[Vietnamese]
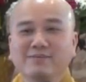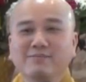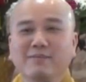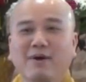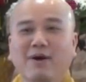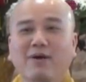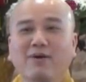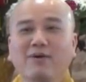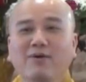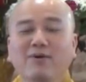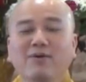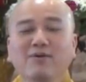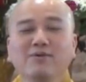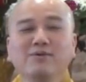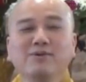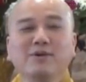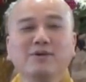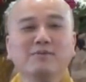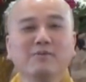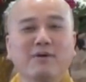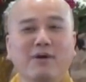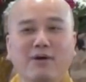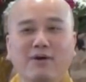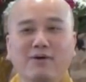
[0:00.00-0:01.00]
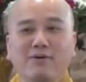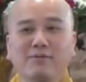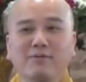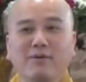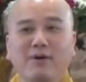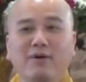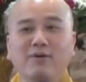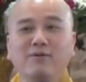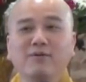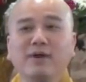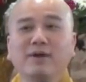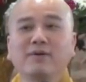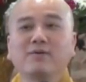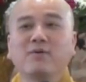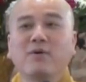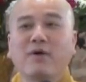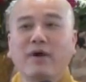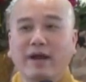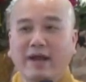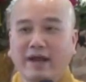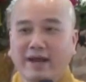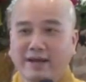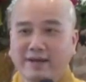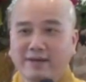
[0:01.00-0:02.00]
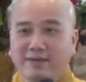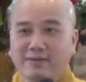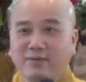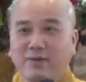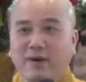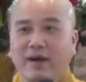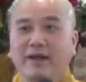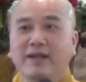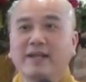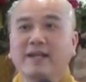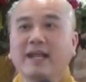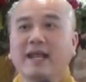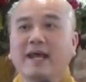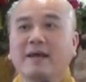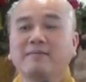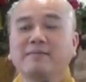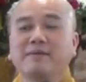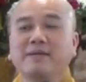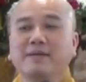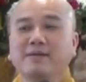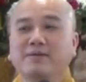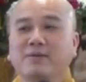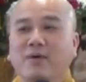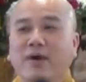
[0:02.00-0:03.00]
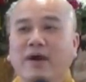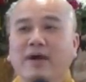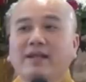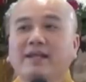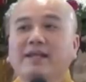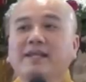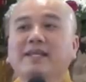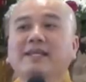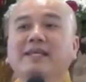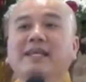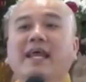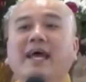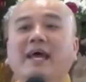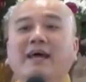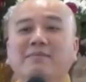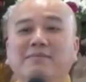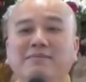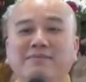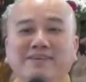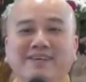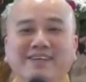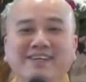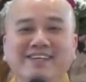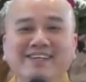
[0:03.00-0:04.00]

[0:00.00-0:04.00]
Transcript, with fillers: thuốc bổ uống cho bổ bổ để khỏe khỏe để làm gì khỏe để đi làm